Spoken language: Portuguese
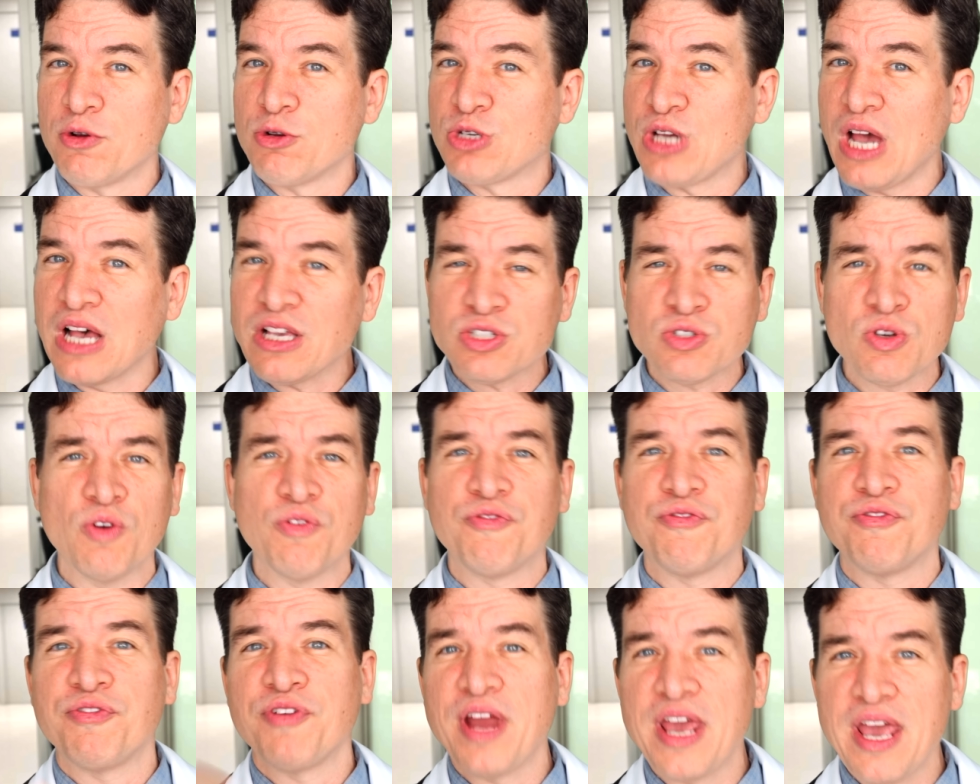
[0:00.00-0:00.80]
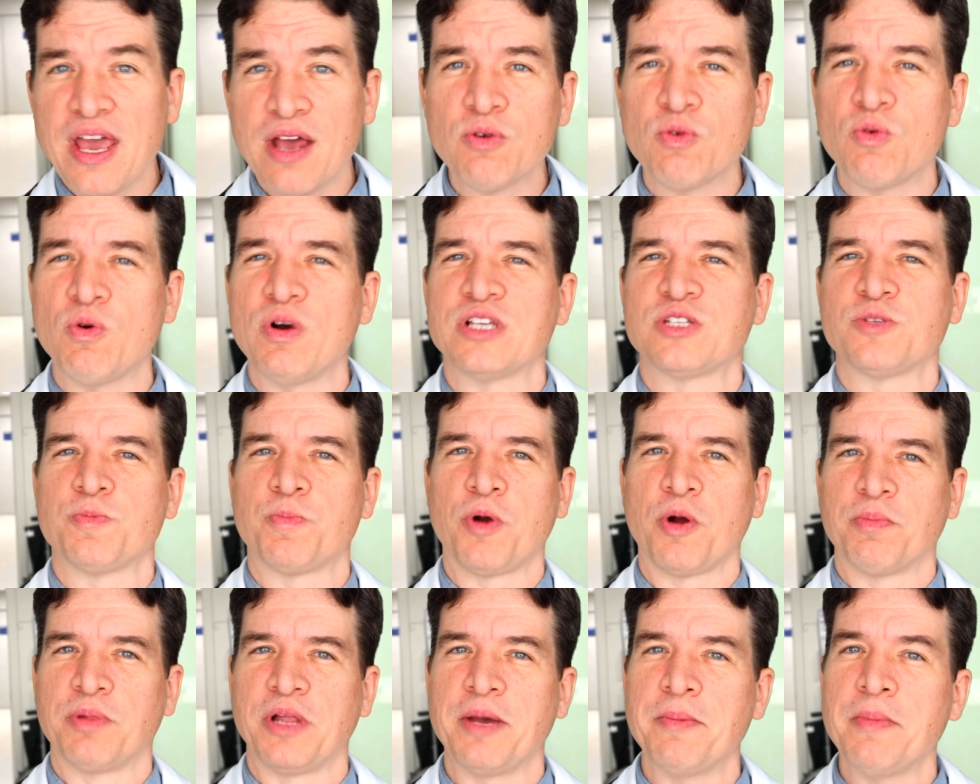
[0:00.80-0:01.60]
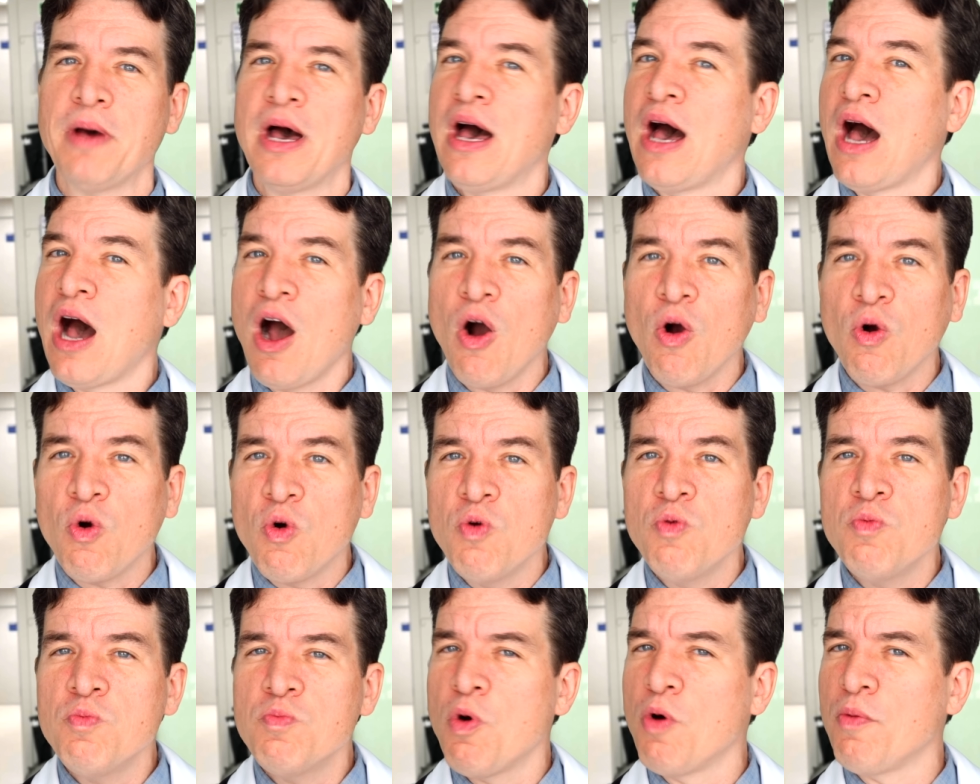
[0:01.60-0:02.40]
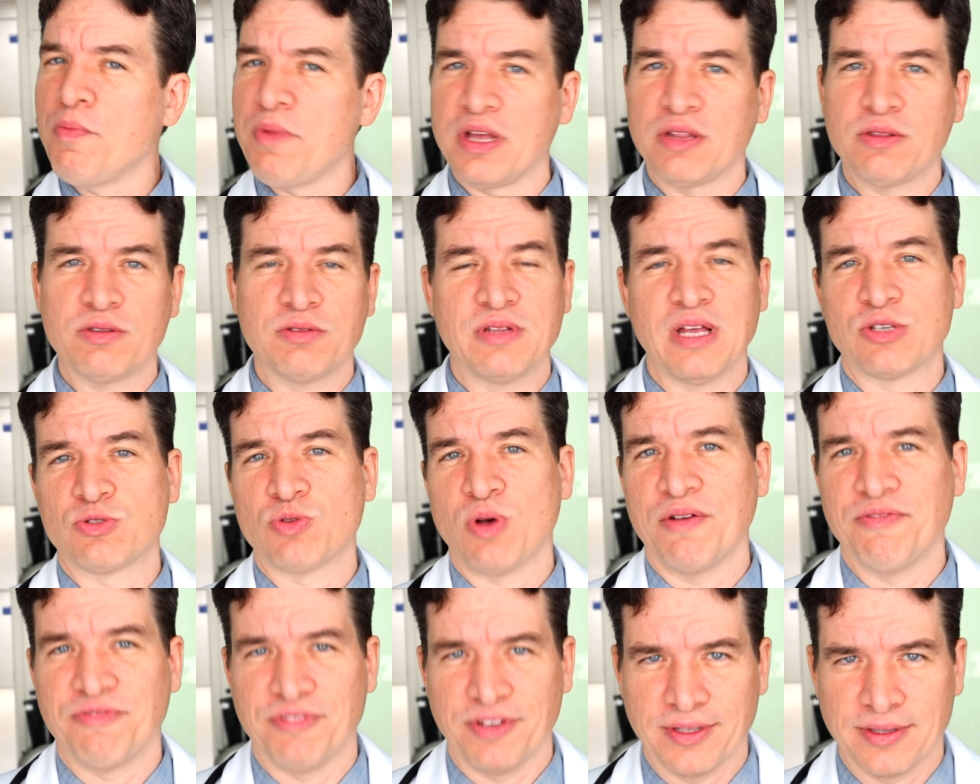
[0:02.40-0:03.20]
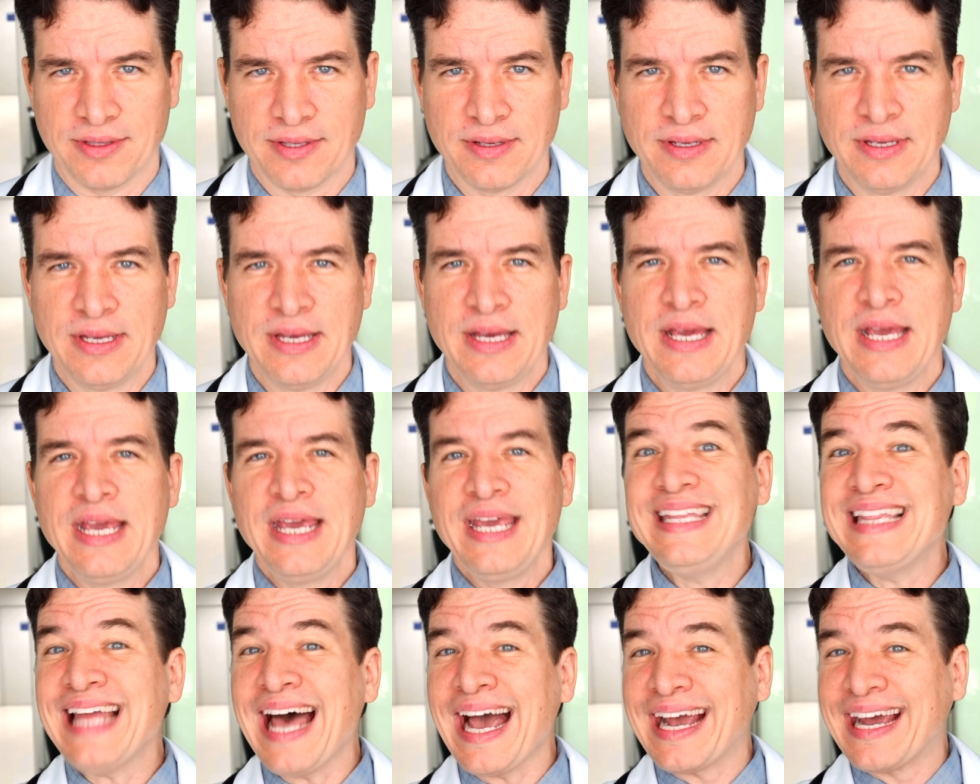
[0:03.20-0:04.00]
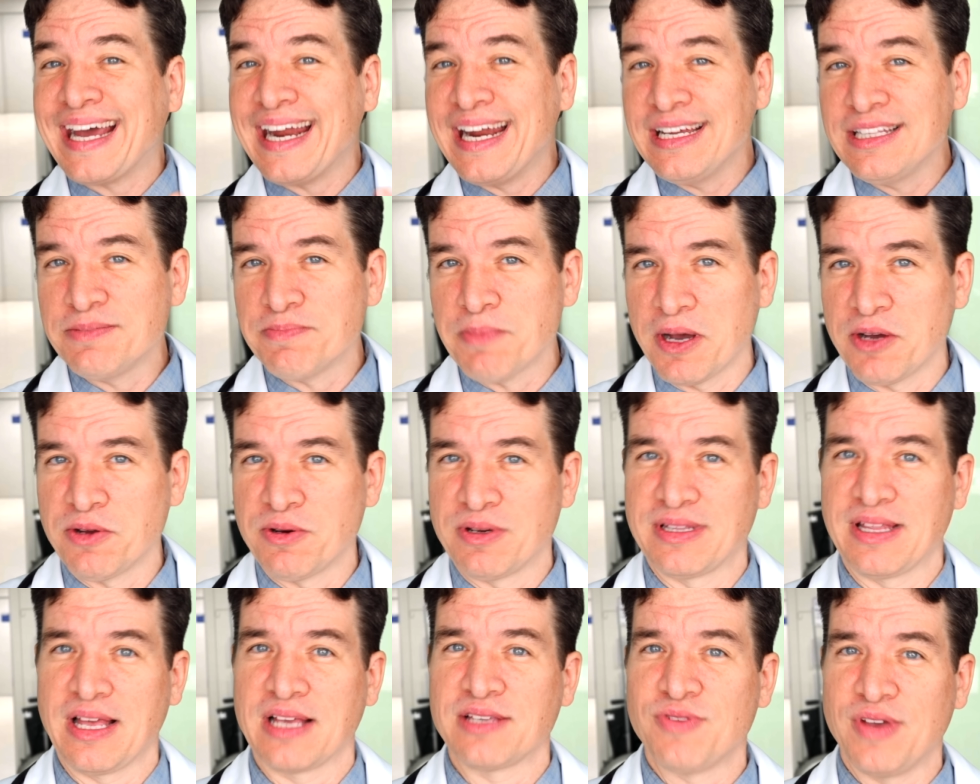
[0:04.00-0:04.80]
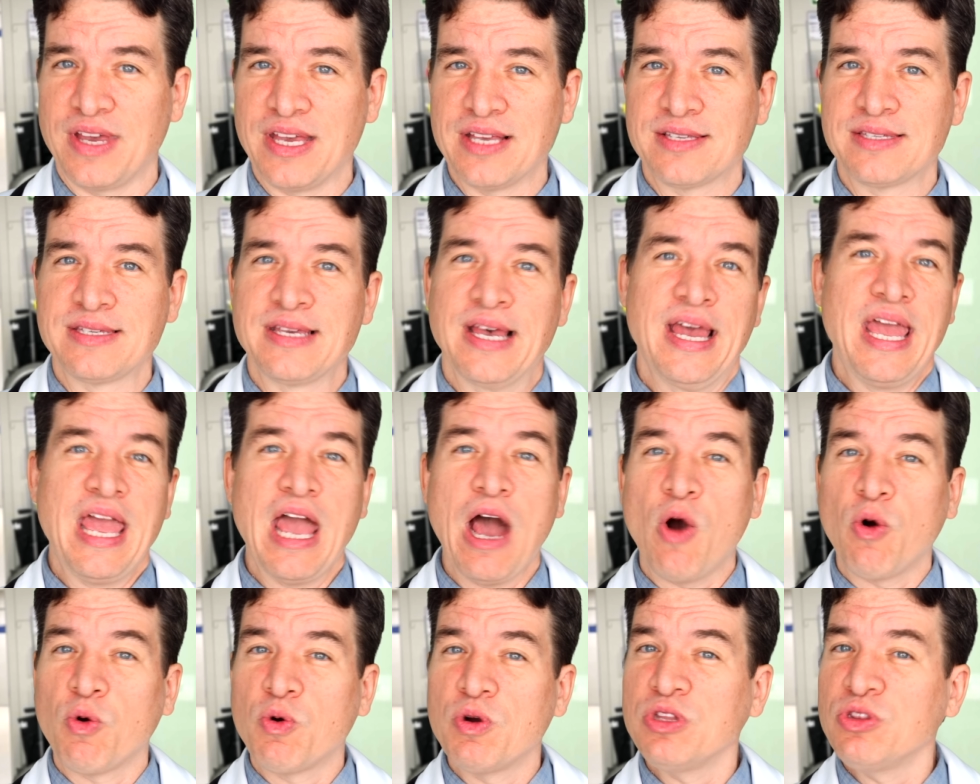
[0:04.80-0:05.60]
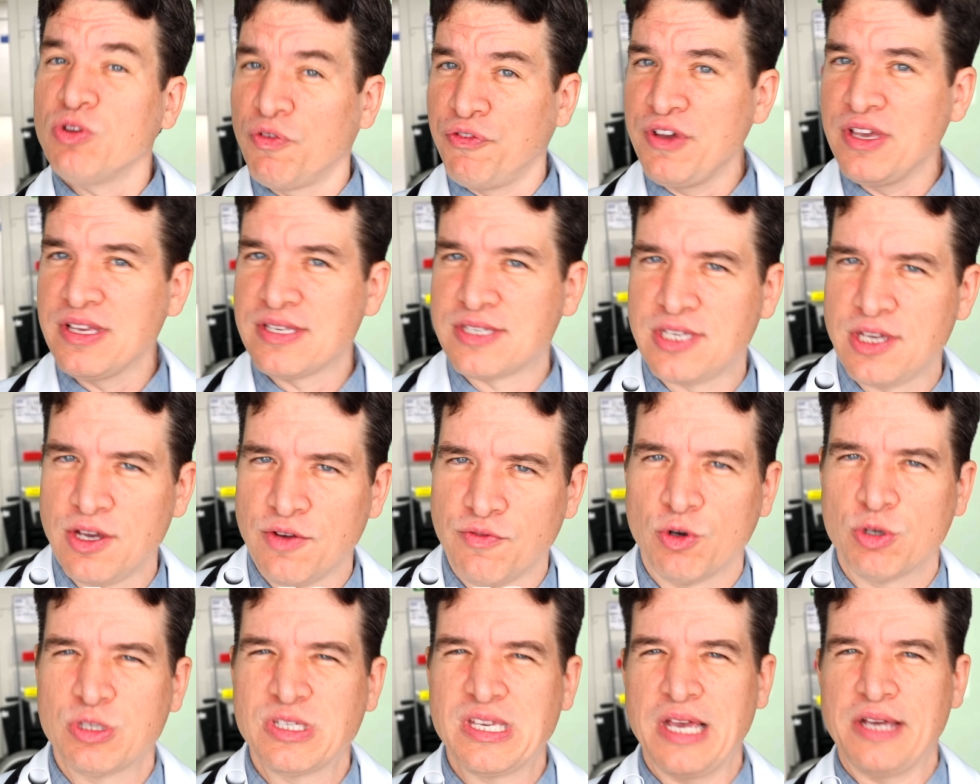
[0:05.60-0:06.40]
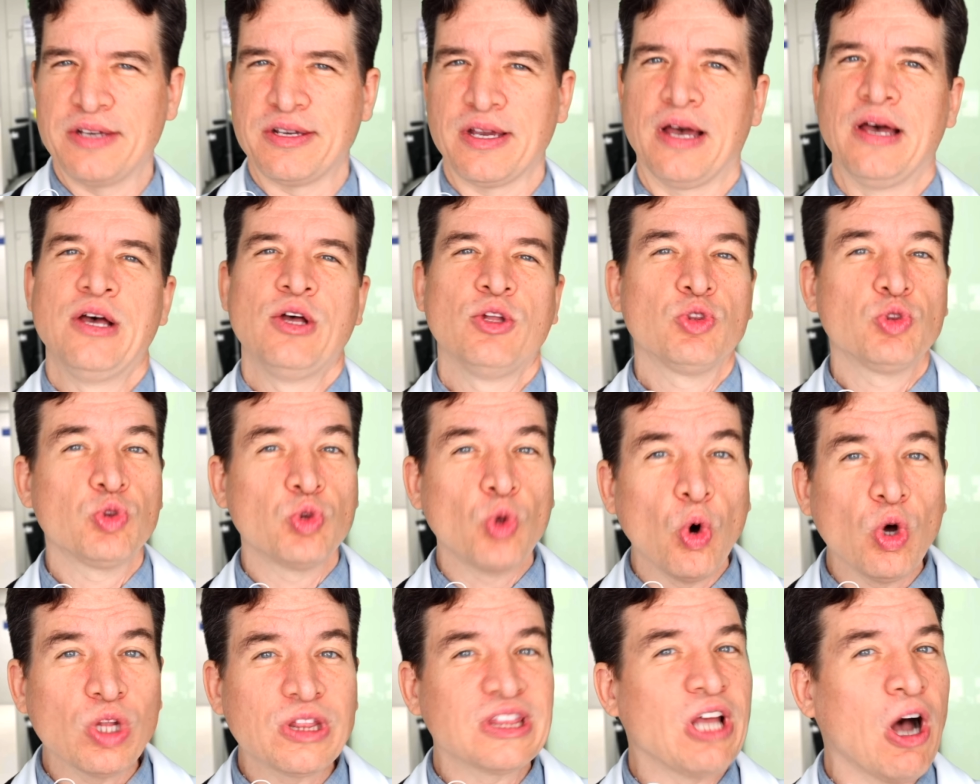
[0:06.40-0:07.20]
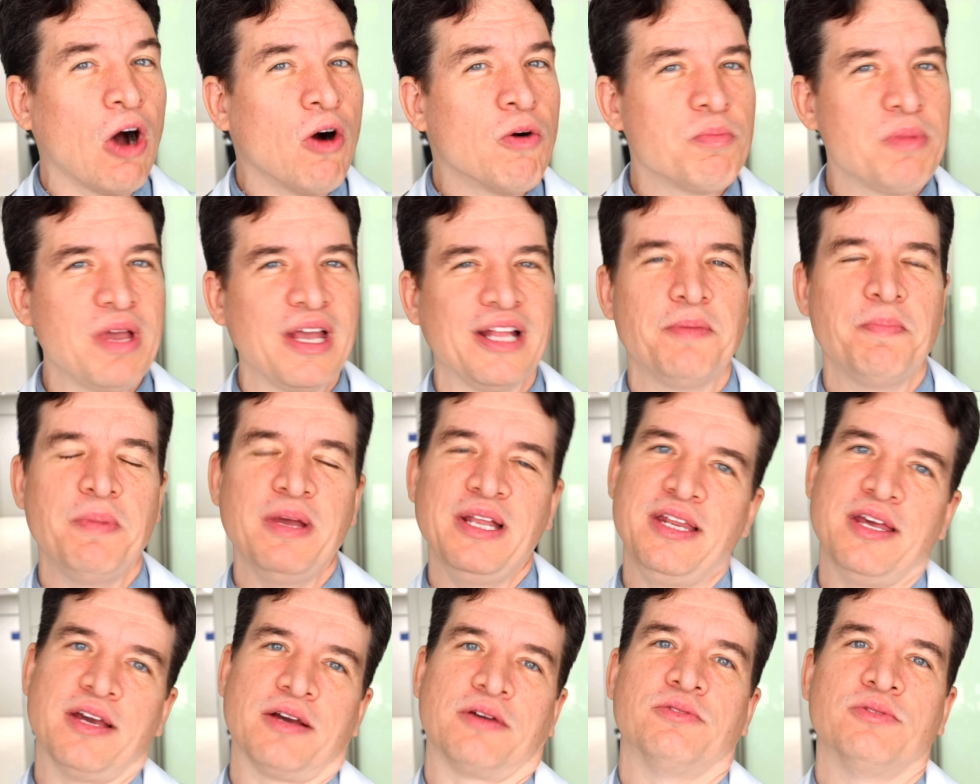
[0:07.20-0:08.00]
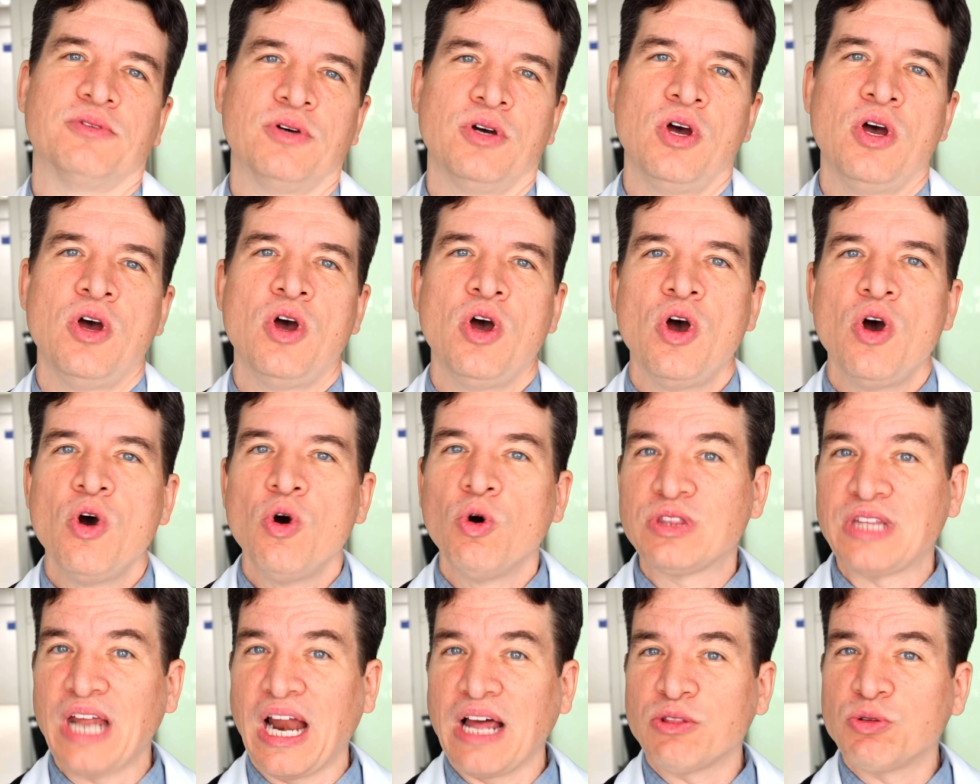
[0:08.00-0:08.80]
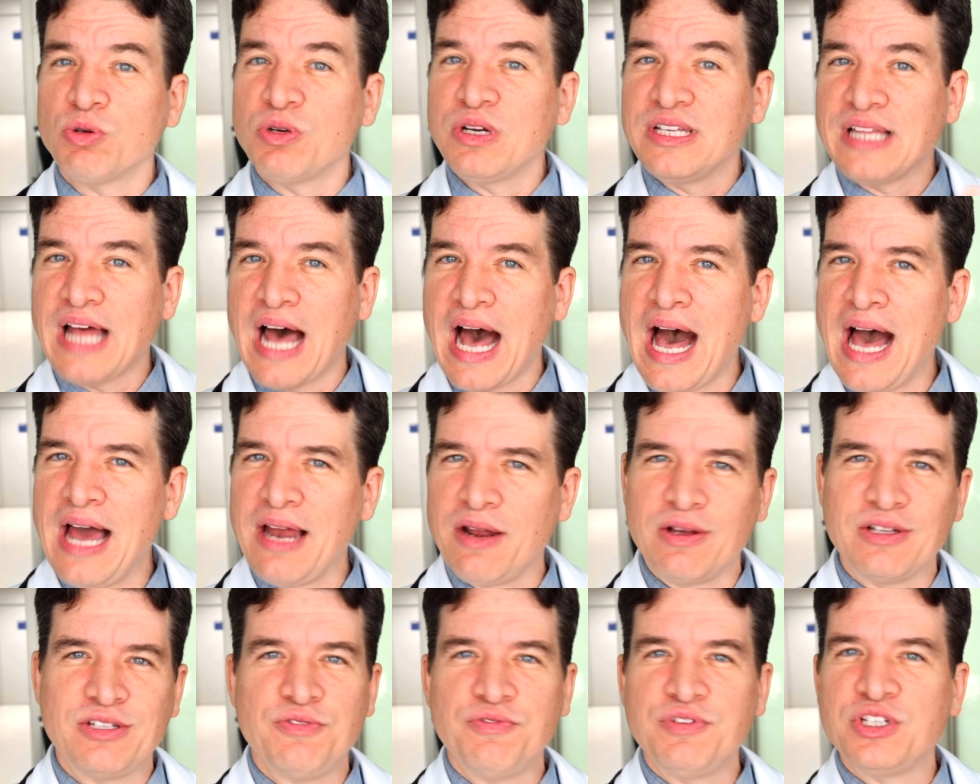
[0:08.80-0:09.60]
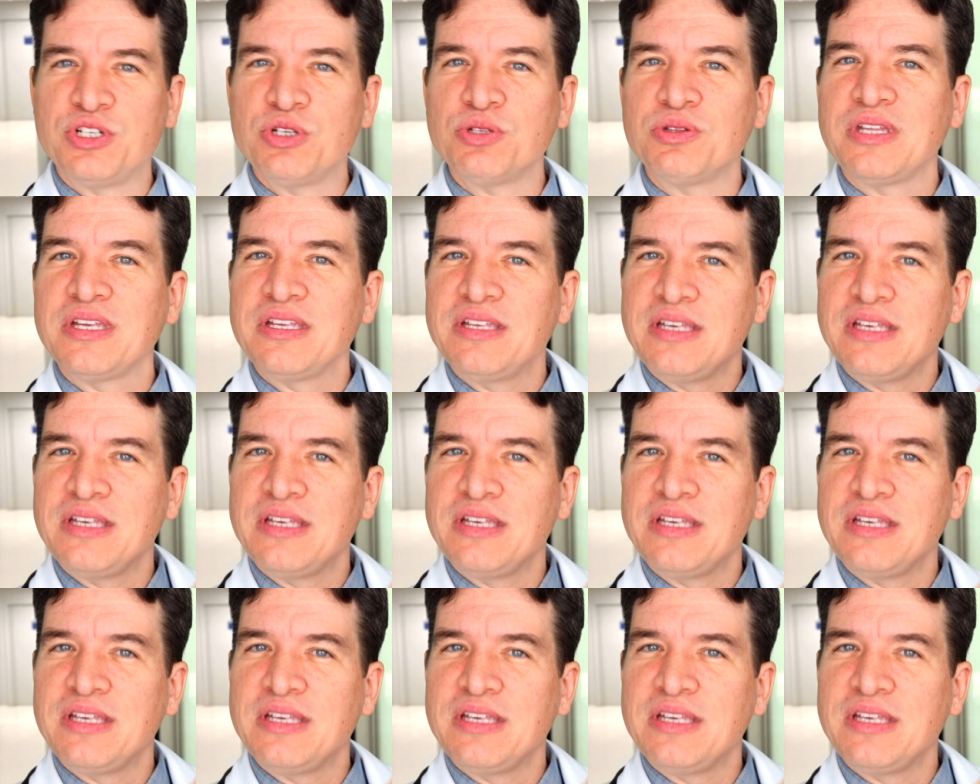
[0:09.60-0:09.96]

já sofreram com esse problema algum momento da sua vida. E na grande maioria das vezes é algo inofensivo, ou seja, totalmente benigno. O trato urinário é dividido em